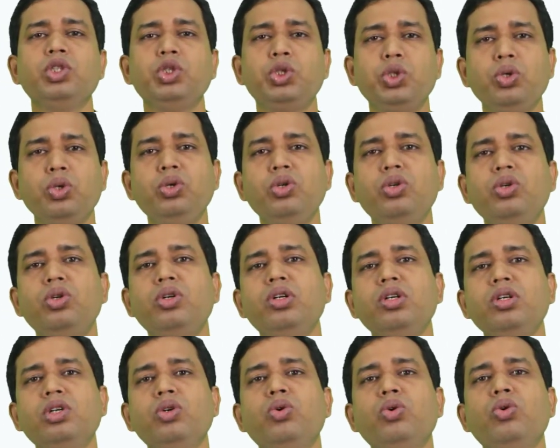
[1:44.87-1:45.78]
শূন্য
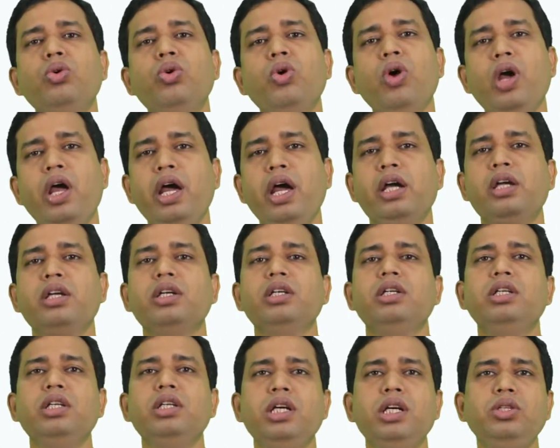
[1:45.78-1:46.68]
ও এক
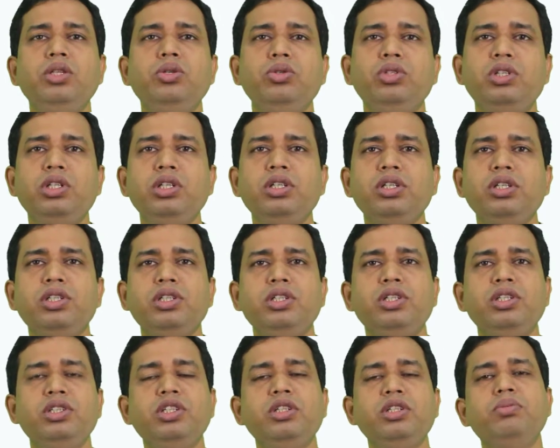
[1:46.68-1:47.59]
এ দুটি
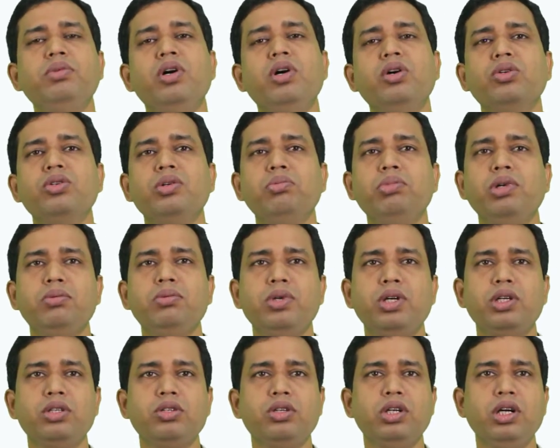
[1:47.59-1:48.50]
ডিজিট বা অঙ্ক
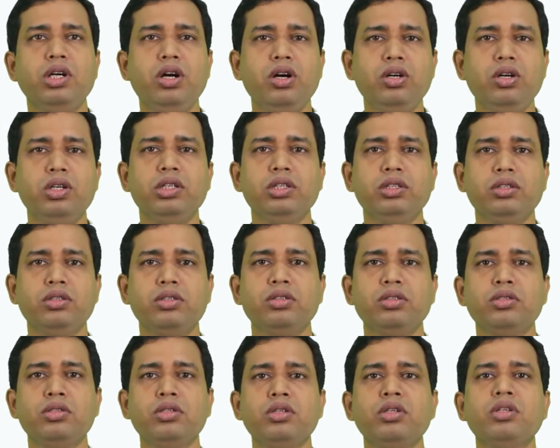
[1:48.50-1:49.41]
ব্যবহার করা হয়
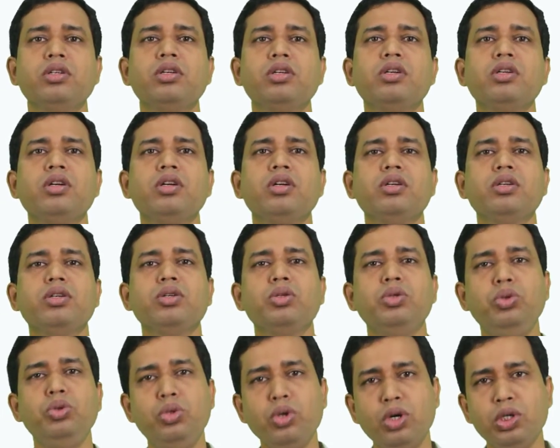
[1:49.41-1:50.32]

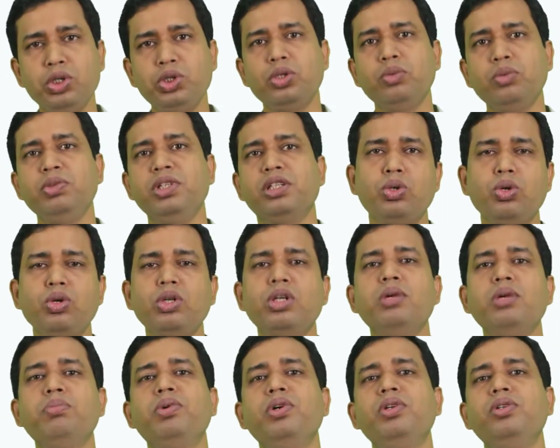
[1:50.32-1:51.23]
দশমিক
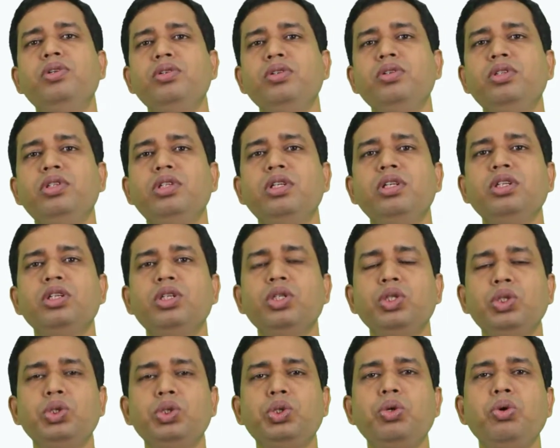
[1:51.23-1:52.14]
সংখ্যা পদ্ধতিতে
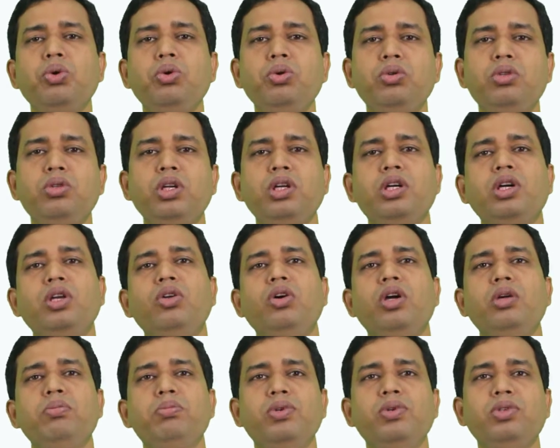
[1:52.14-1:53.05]
শূন্য থেকে
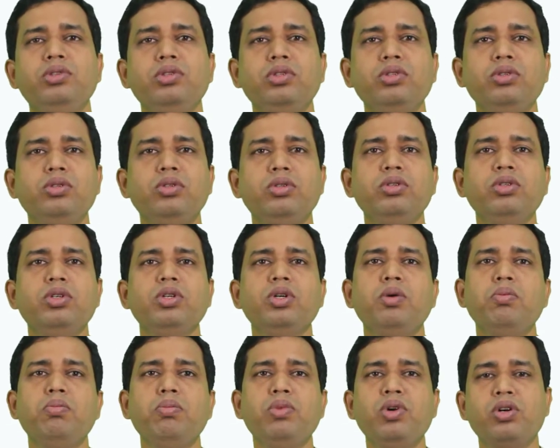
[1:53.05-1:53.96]
নয় পর্যন্ত
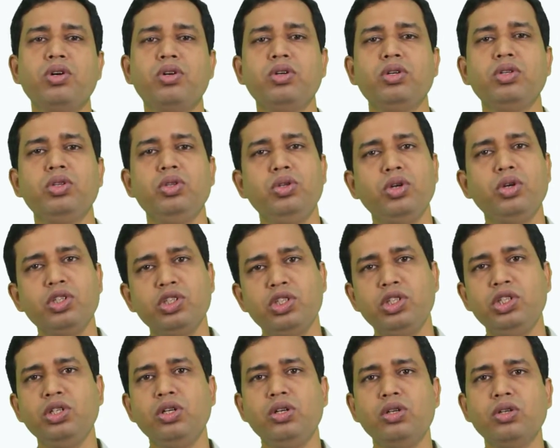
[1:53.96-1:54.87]
মোট
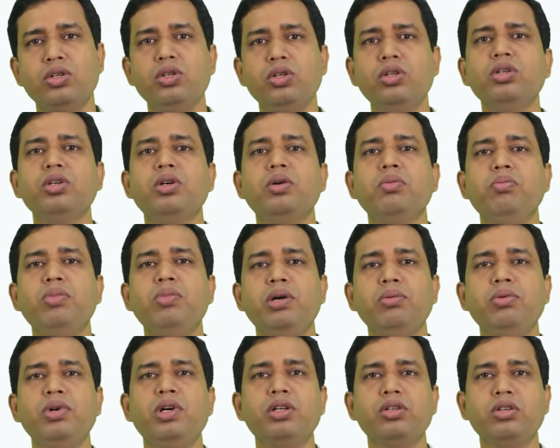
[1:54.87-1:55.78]
দশটি অঙ্ক
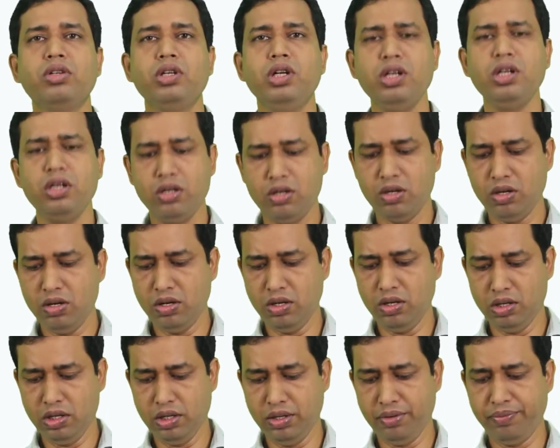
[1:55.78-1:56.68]
ব্যবহার করা
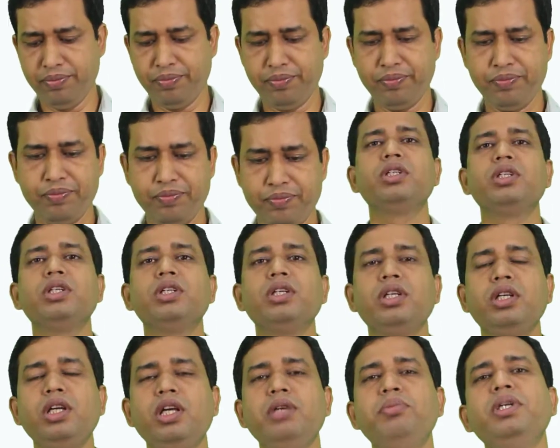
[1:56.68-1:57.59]
হয়
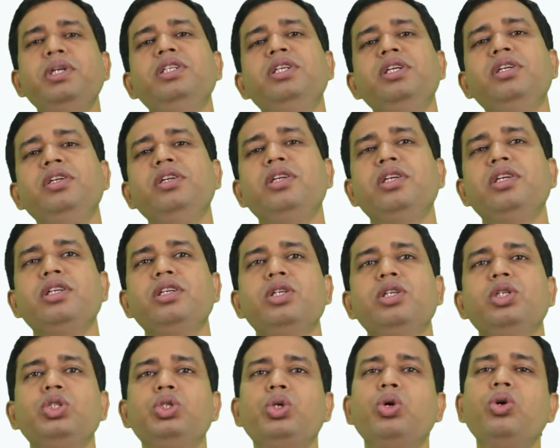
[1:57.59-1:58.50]
এবার জেনে নিই
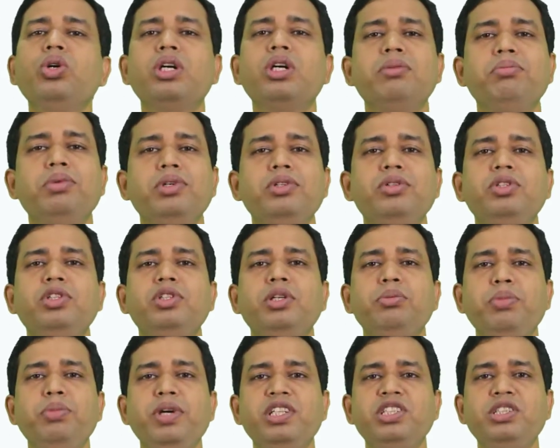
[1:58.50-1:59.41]
সংখ্যা পদ্ধতির
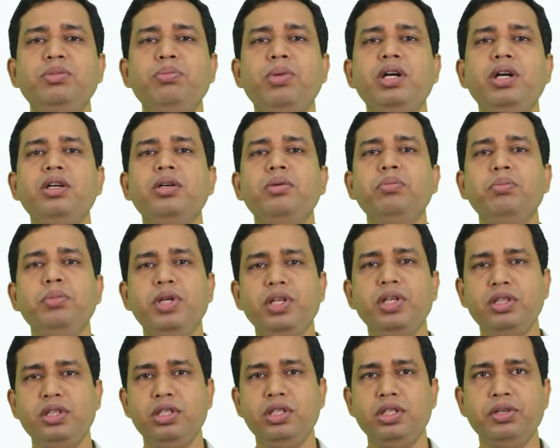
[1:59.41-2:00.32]
বেজ বা
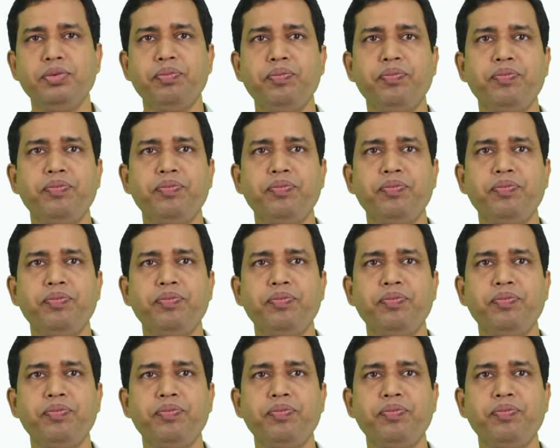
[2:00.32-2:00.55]
ভিত্তি